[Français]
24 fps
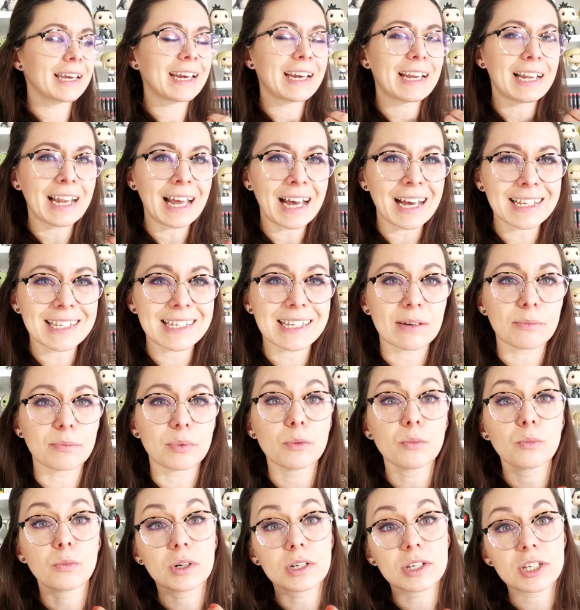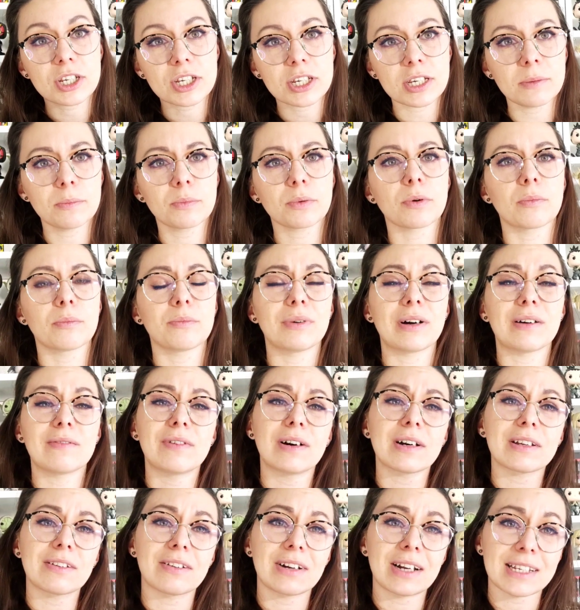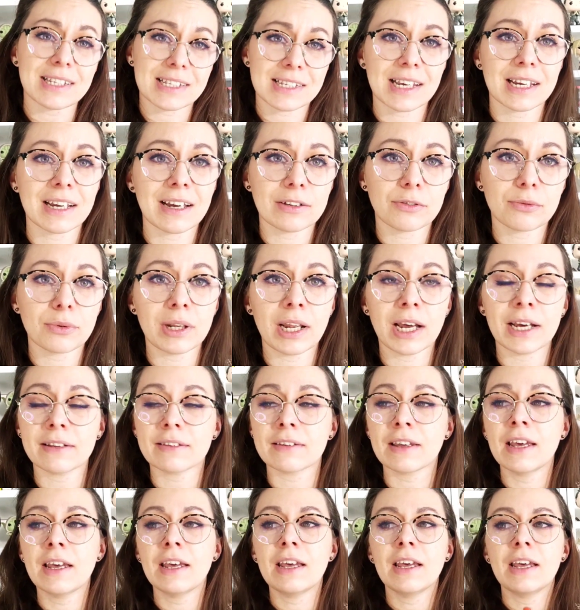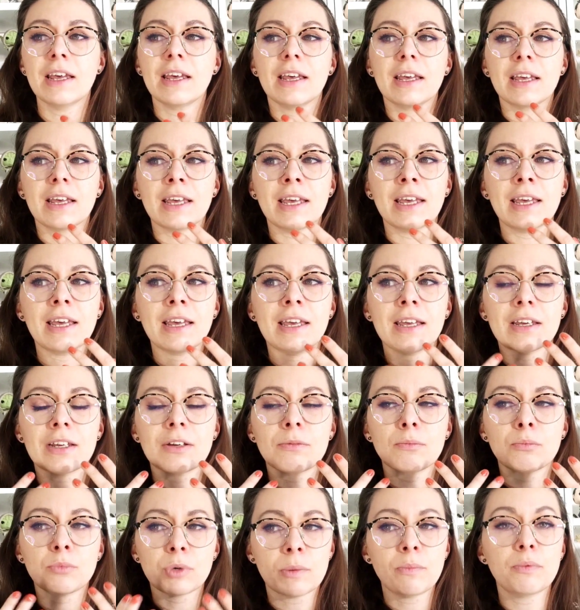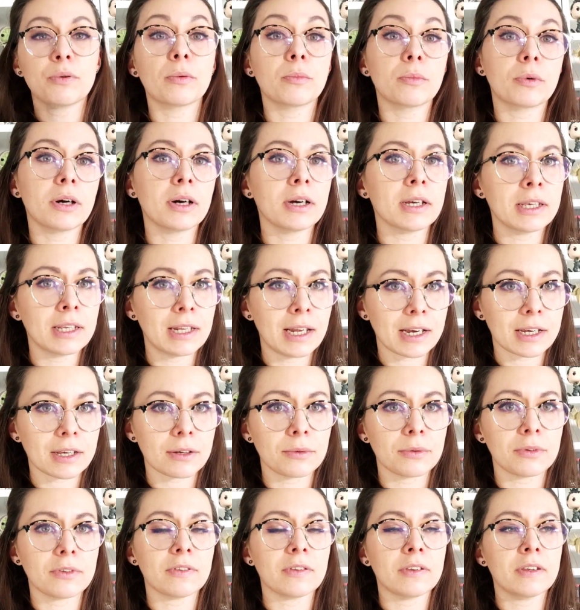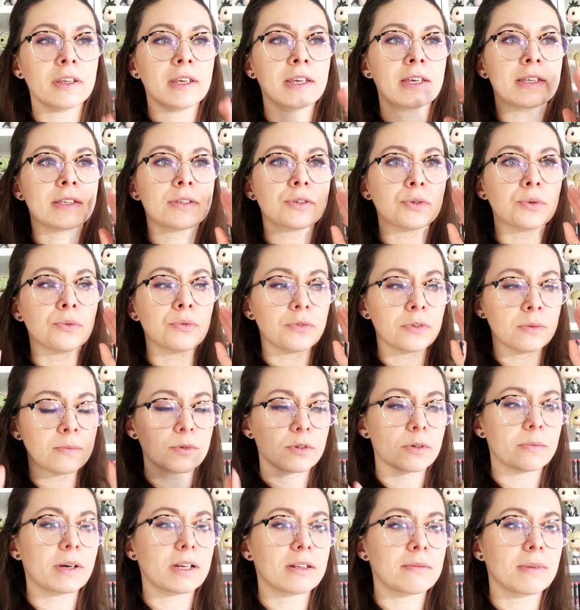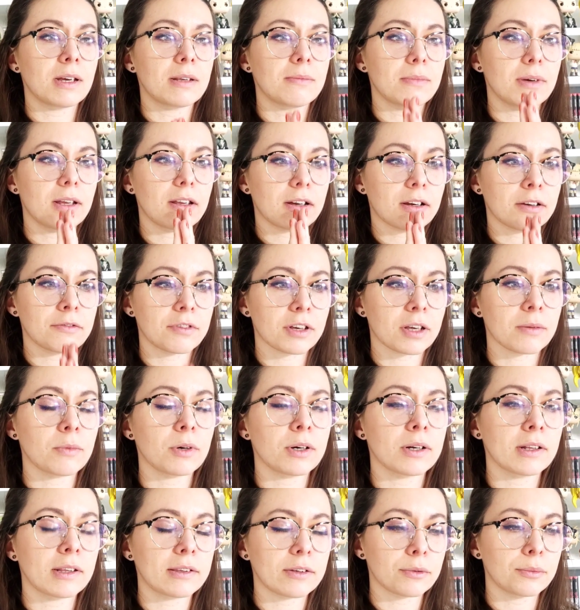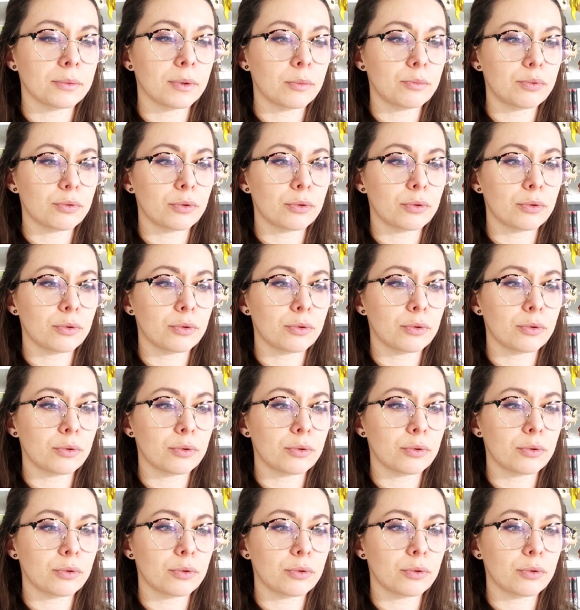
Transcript: classe, un peu moins cheap qu'on peut avoir dans la saga Twilight. Et moi, pour moi, il a réussi. Et ce film, The Batman, marque vraiment un tournant